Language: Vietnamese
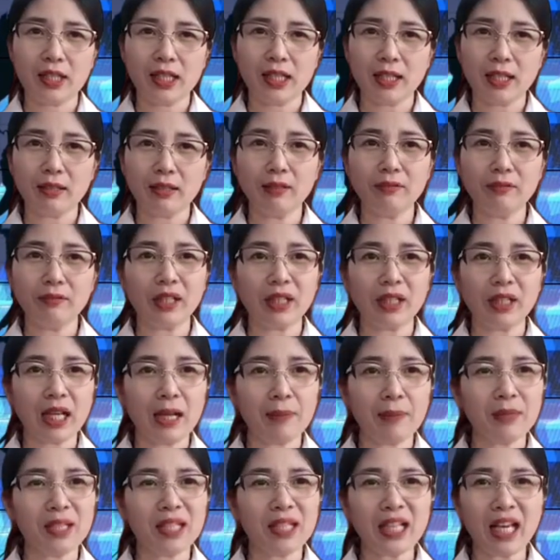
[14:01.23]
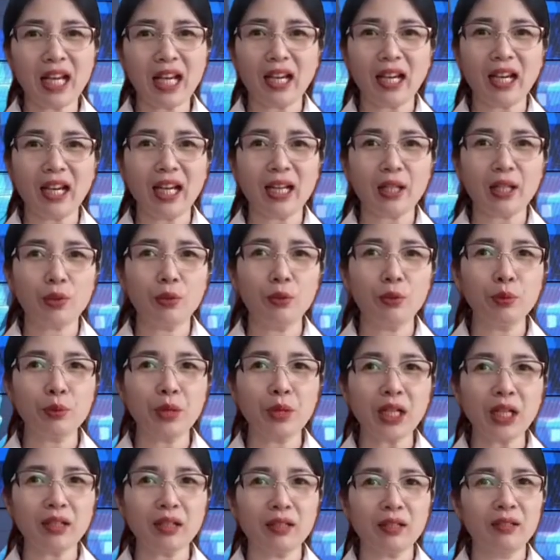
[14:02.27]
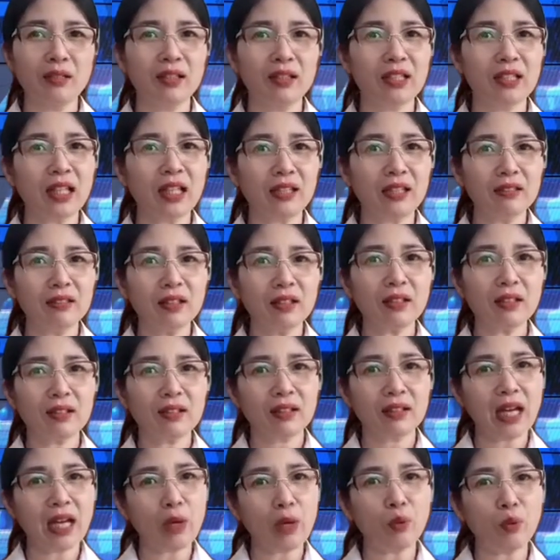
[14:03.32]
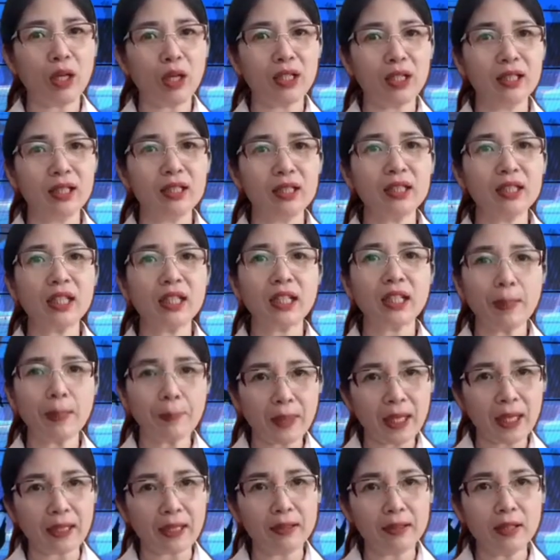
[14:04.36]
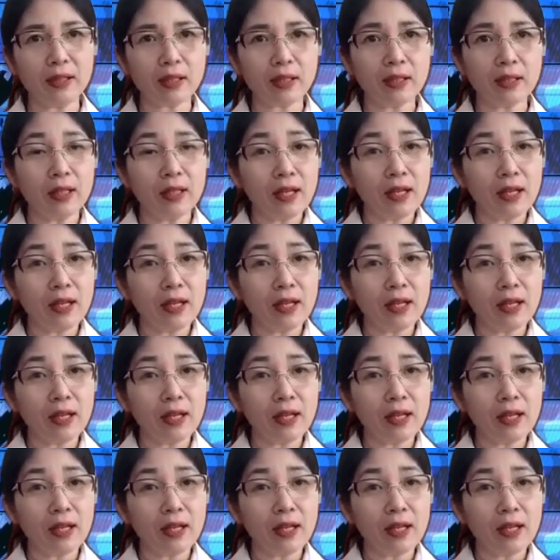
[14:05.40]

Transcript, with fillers: nhà nước Việt Nam trả lại khu đất nhà nước đã quản lý trên khắp cả nước